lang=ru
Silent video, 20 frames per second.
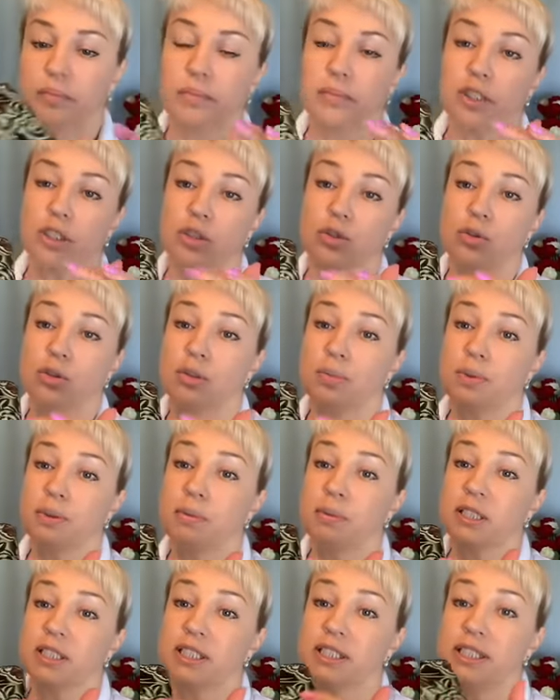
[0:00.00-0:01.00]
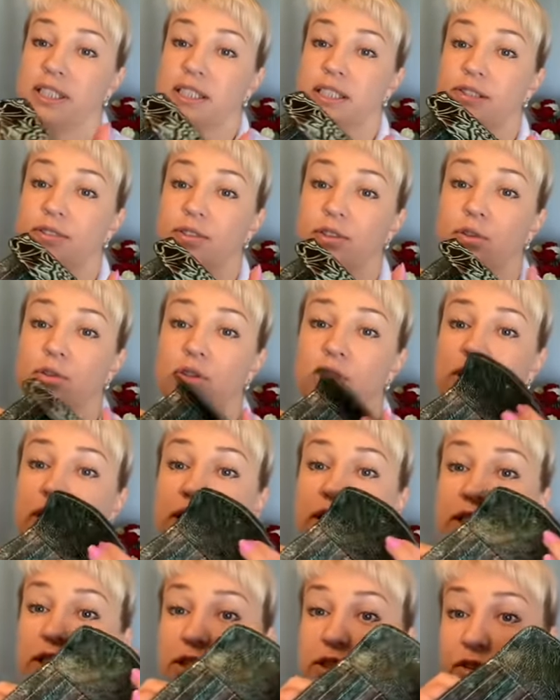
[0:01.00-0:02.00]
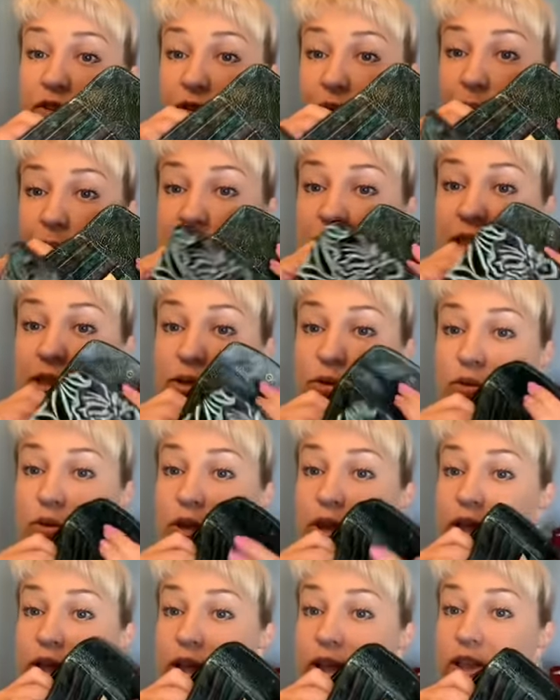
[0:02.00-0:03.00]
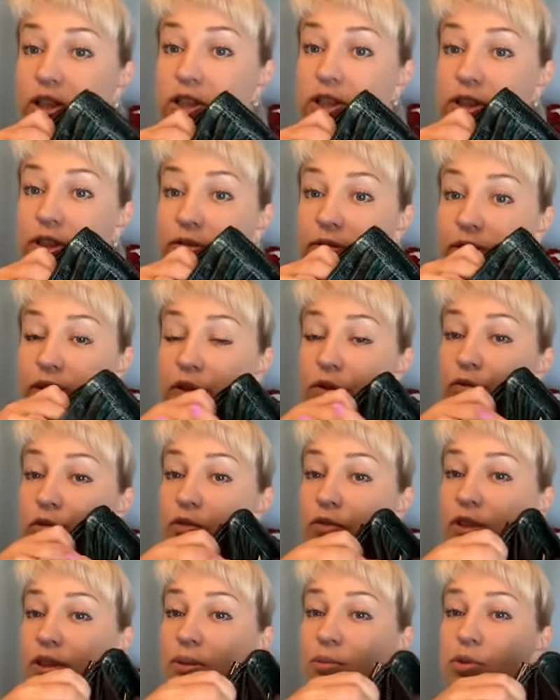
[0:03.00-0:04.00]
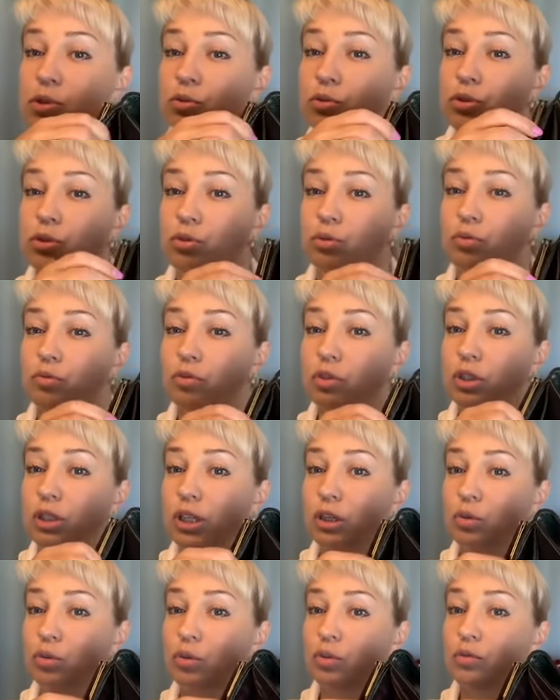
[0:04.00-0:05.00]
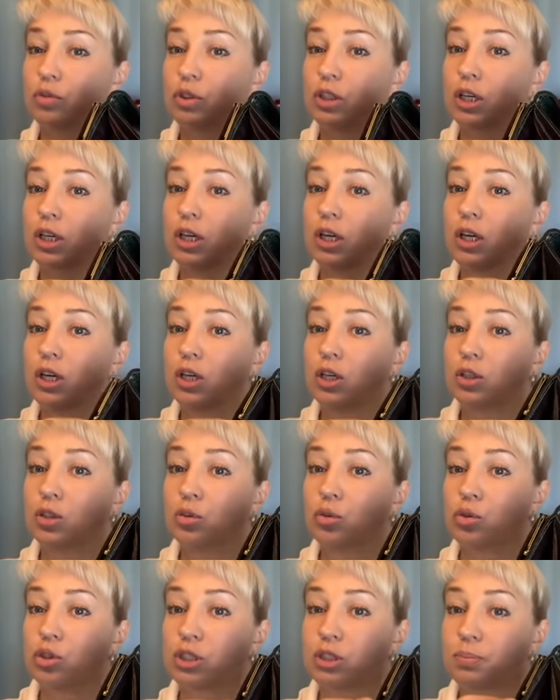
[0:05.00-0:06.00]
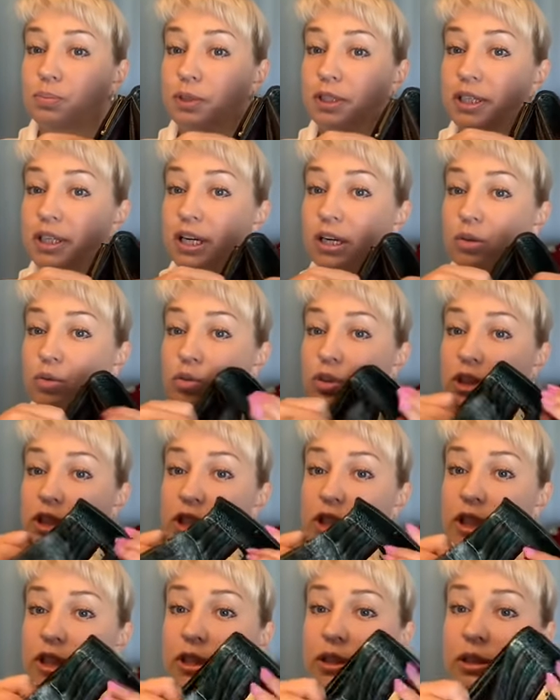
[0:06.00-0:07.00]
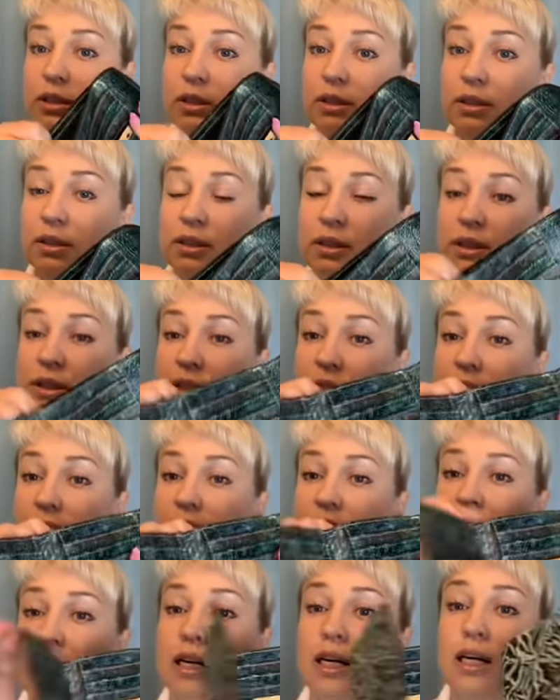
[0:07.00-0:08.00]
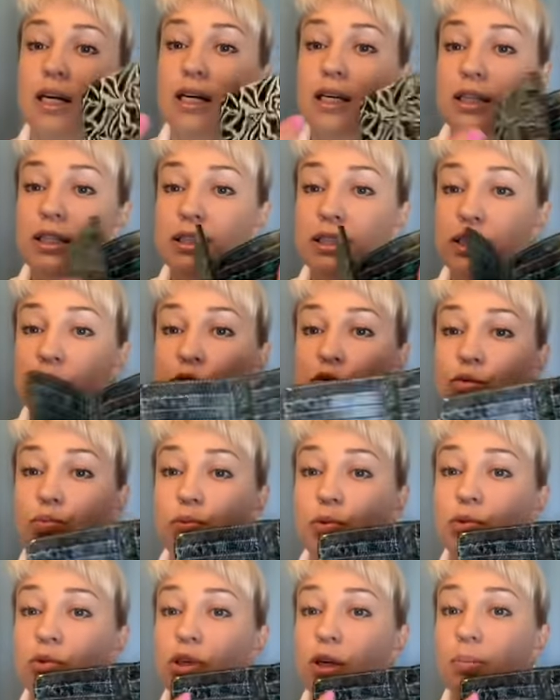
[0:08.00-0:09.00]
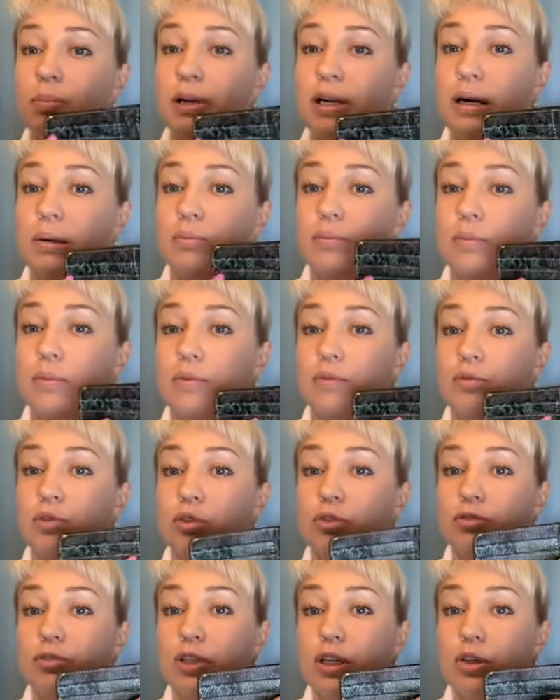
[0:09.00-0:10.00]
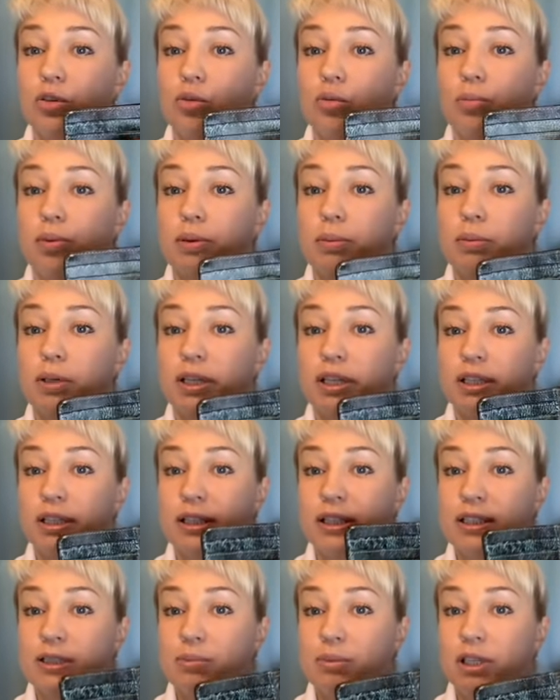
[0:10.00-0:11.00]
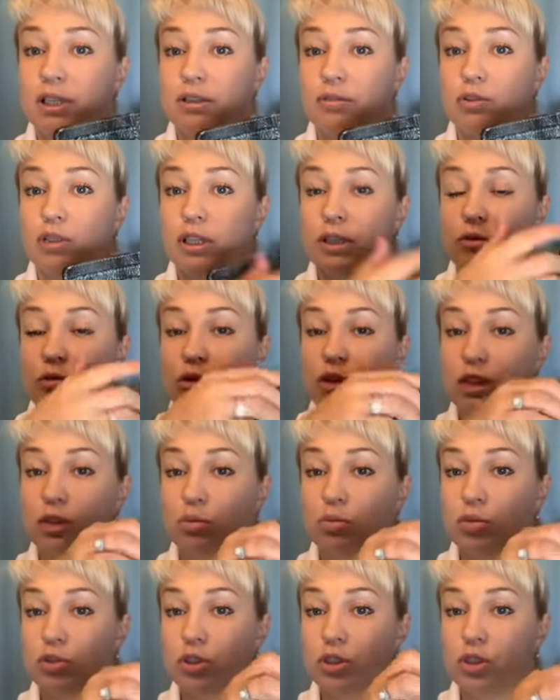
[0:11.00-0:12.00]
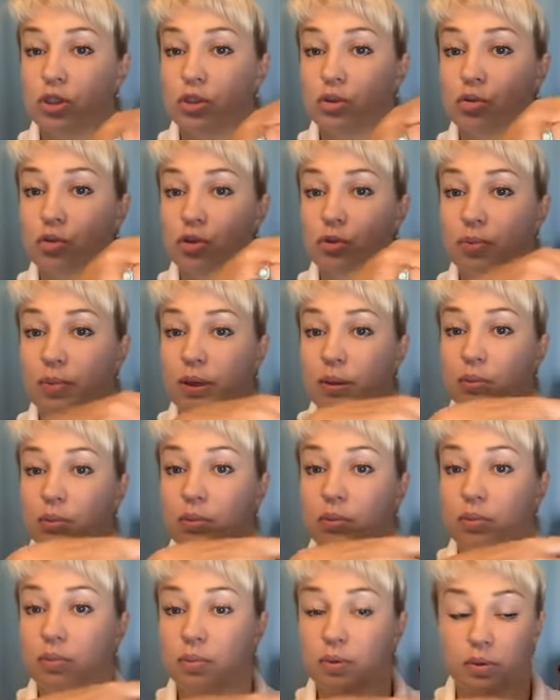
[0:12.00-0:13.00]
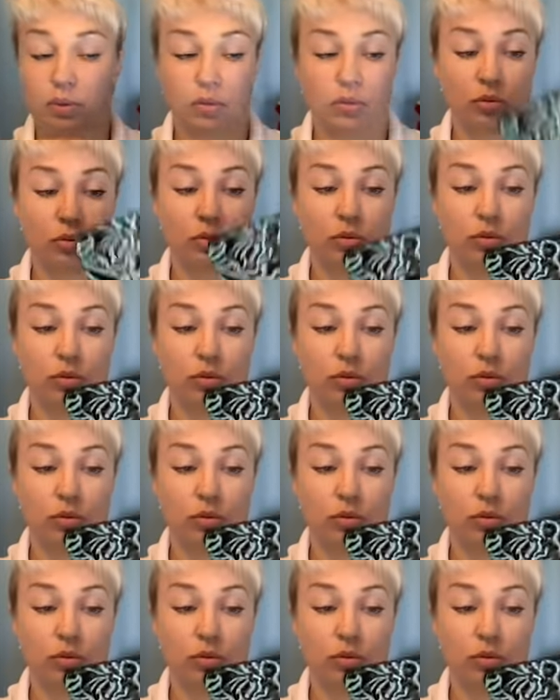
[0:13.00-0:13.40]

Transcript: что, например, здесь цветной с коричневым, а здесь только коричневый. Ну, вот в этом случае он вот такой вот. Тоже с перегородочкой здесь. Здесь купюрка прям вот в таком примерно размере вот так вот закончится. То есть прям ну,